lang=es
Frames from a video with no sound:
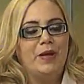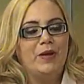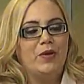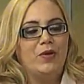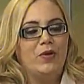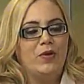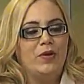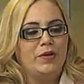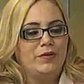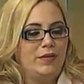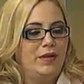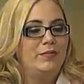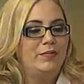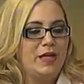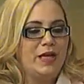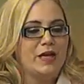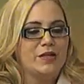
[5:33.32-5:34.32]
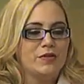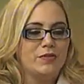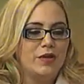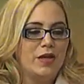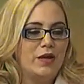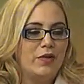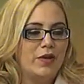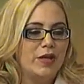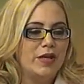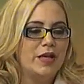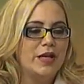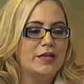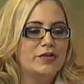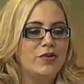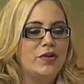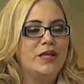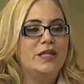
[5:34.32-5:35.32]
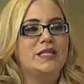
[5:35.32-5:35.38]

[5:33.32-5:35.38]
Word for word: pero en, mi caso, en el caso de